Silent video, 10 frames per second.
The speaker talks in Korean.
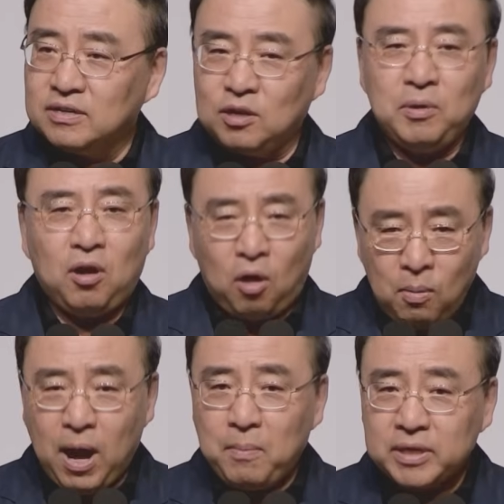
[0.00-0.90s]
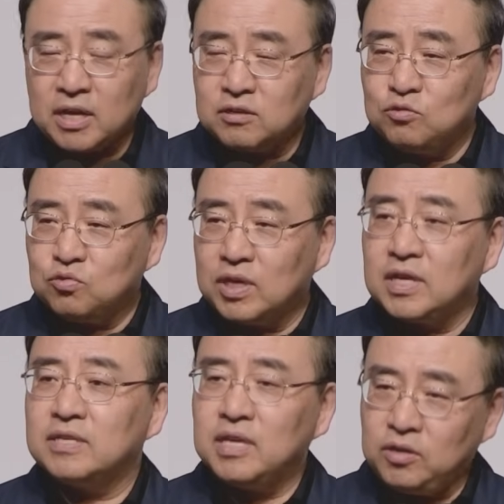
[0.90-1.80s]
그러면 어마어마하게 큰 수가
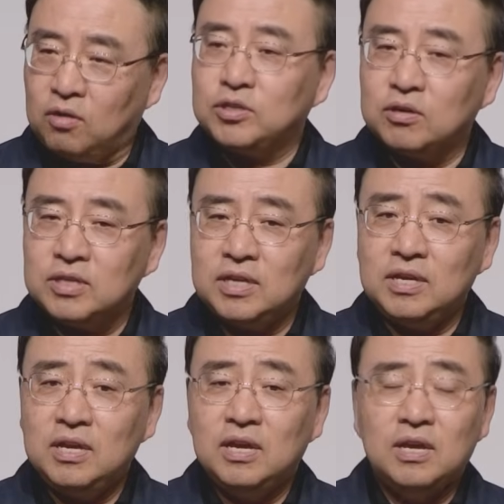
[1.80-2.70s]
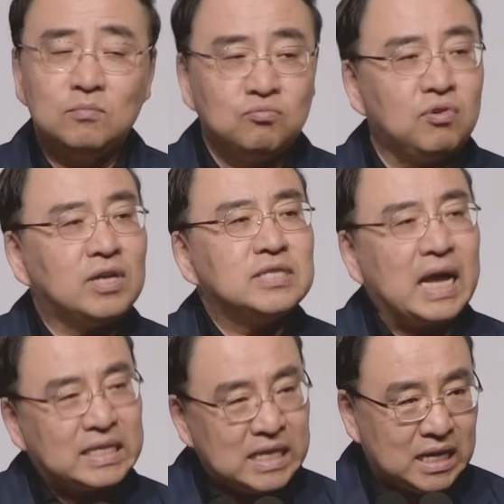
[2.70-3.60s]
되는데 여전히
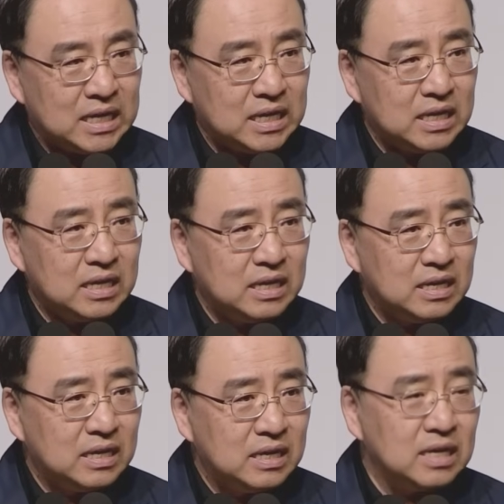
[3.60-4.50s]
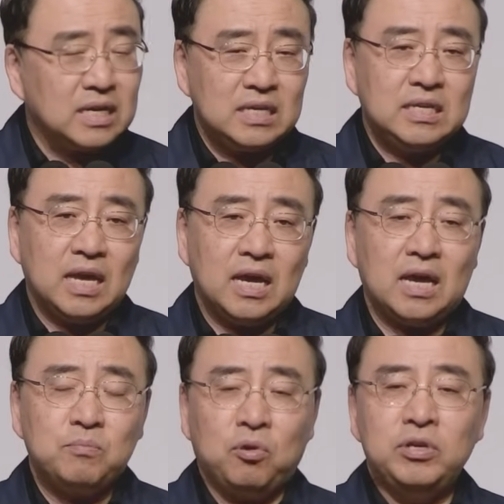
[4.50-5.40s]
무한은 아니야. 그러니까
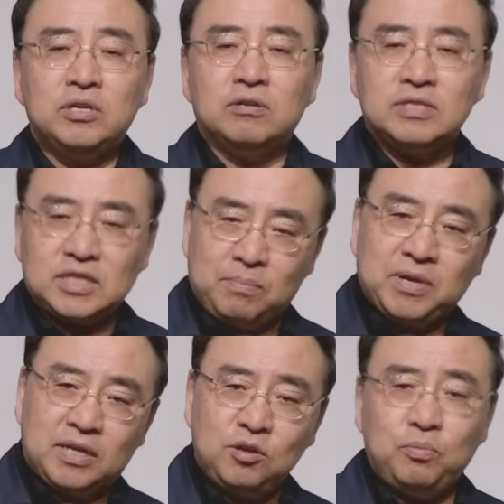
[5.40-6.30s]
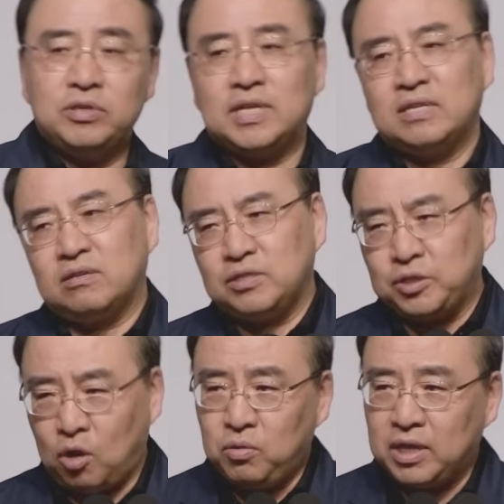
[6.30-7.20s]
이게 보이는 것은 잠깐이요, 보이지 않는
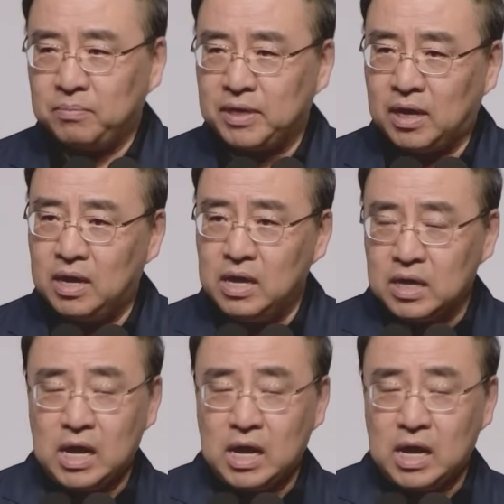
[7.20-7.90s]
것은 영원합니다.